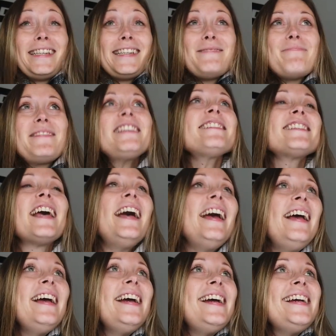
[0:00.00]
limite.
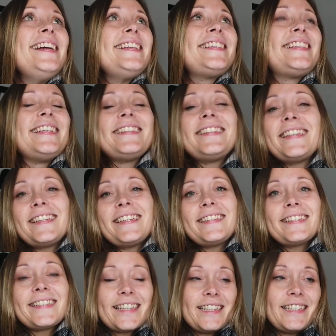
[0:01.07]

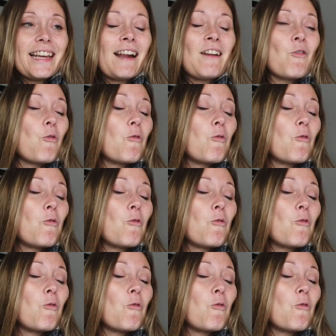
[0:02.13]
C'était génial.